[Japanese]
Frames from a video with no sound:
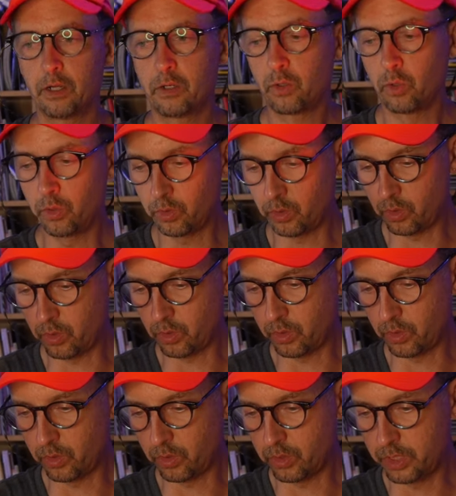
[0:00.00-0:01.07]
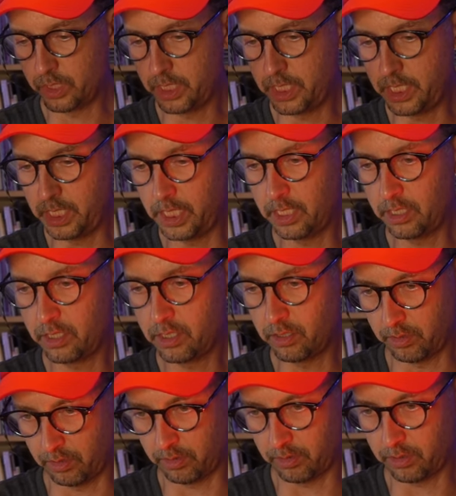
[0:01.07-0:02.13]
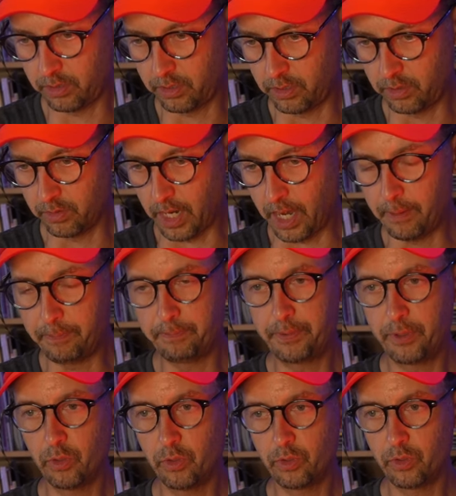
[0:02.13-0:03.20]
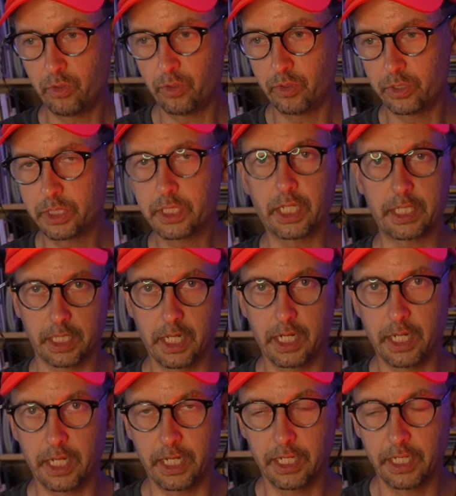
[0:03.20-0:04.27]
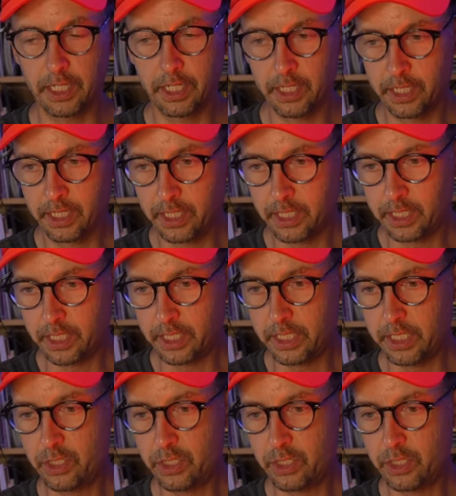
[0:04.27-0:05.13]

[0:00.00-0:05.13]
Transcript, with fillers: この辞任するっていう発表の仕方が非